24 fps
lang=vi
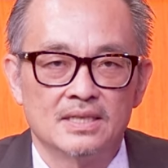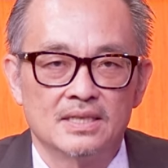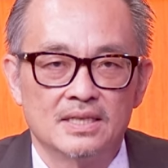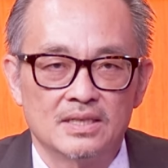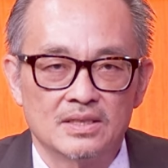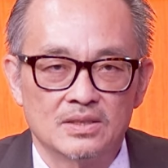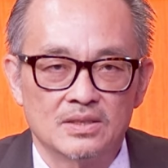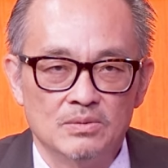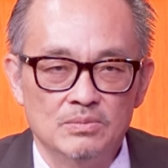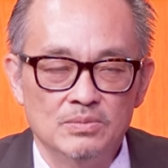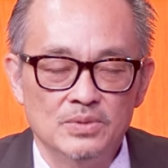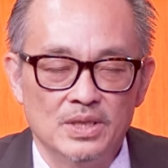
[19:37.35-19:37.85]

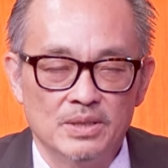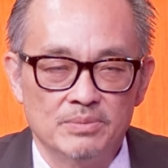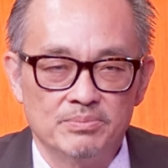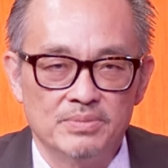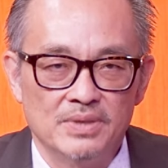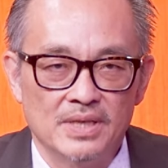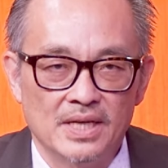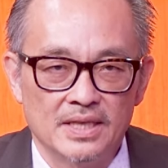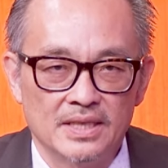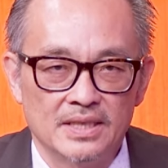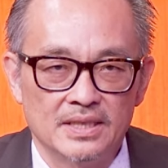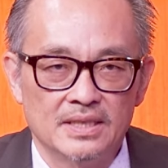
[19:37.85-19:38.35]
à, cũng dịp
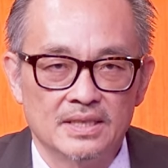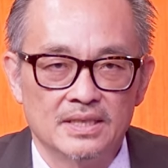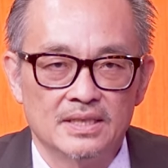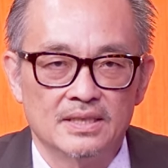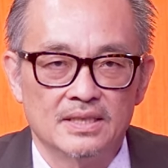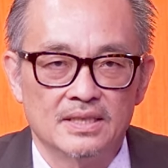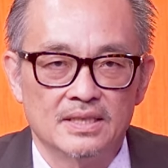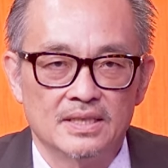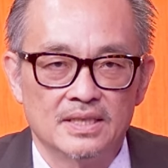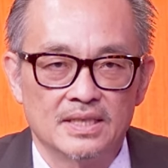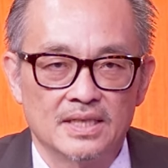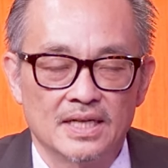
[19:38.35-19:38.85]
này
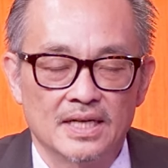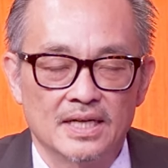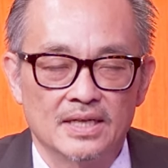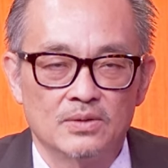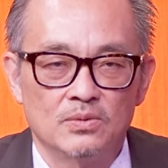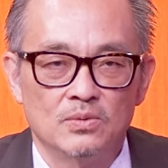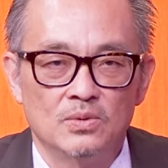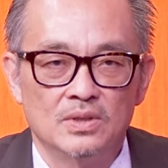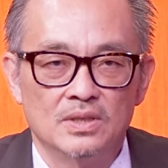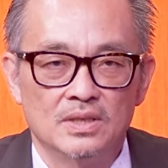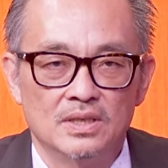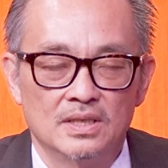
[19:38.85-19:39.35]
là ngày
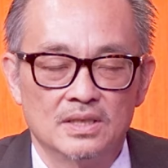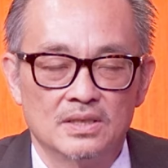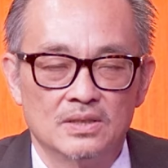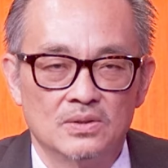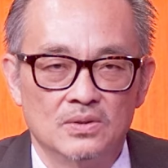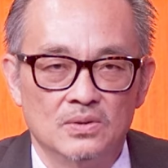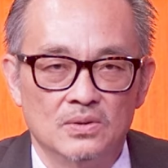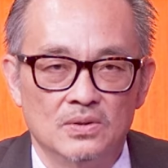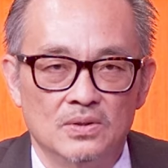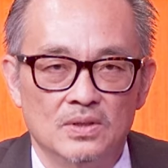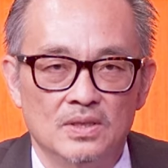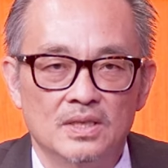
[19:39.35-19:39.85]
quân lực
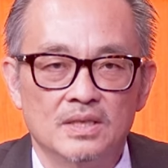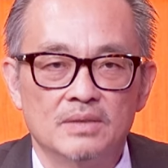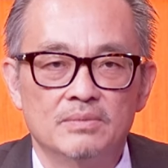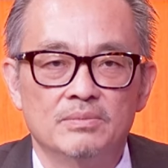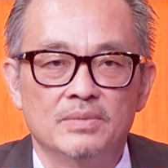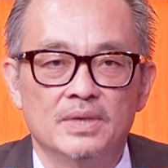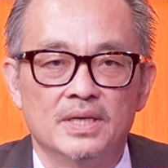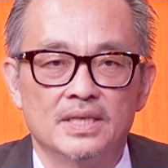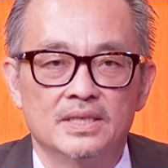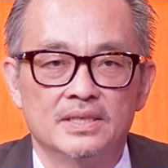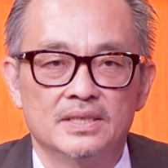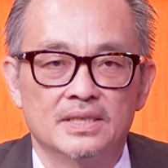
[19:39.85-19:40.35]
của
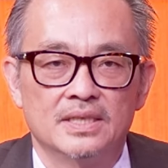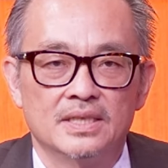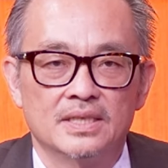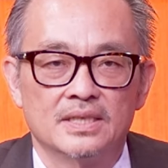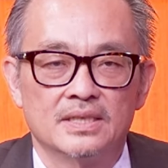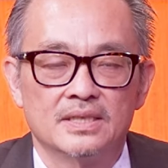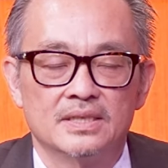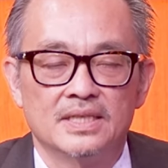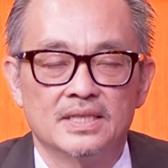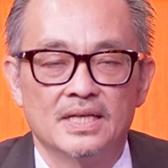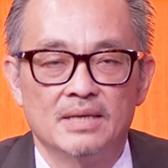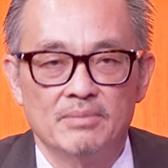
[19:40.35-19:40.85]
bên
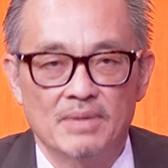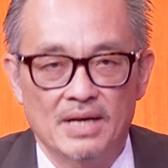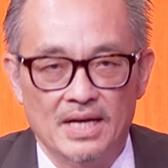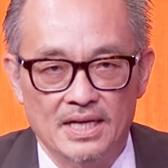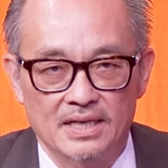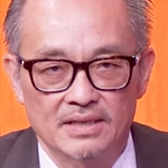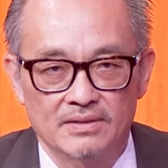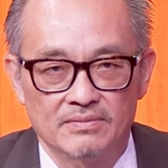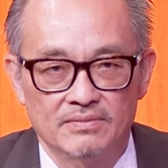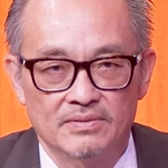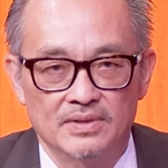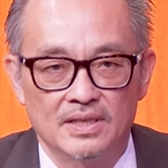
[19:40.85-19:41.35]
Nam
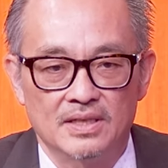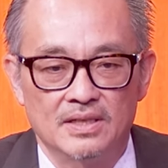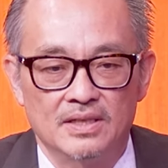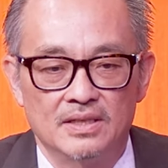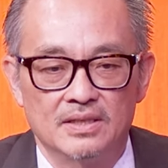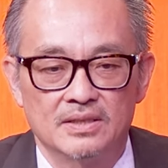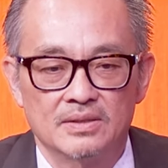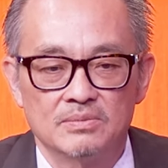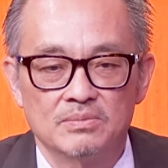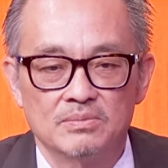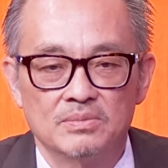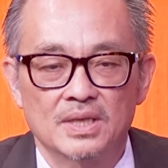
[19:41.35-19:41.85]
Hàn và
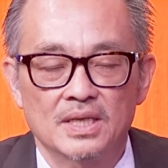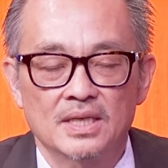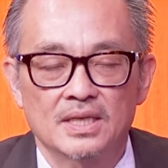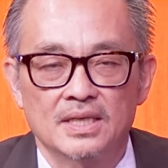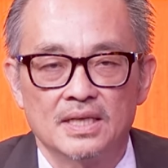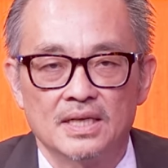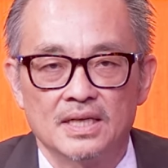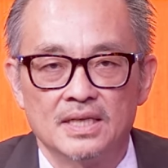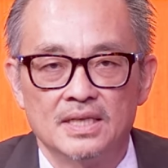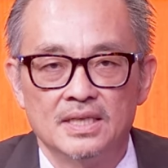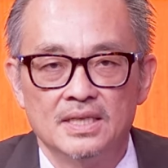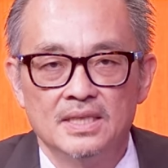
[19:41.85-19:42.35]
họ cũng rất
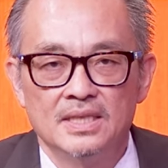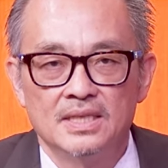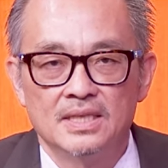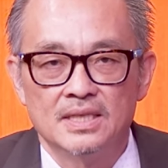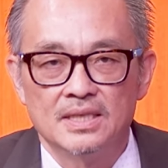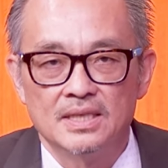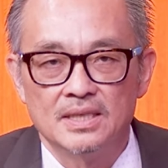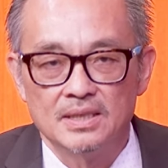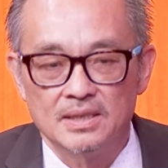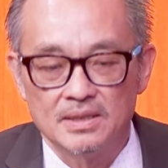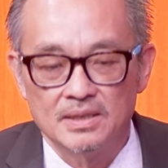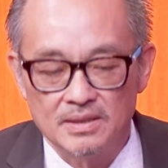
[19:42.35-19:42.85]
là
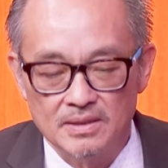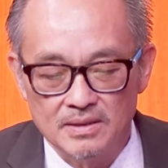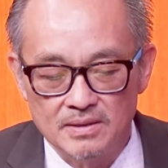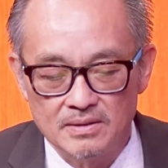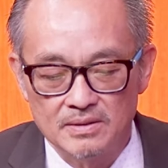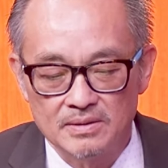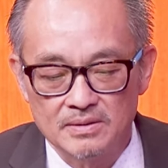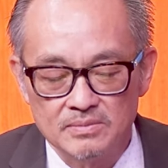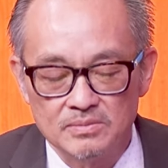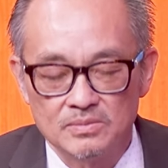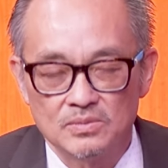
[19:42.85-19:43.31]
à,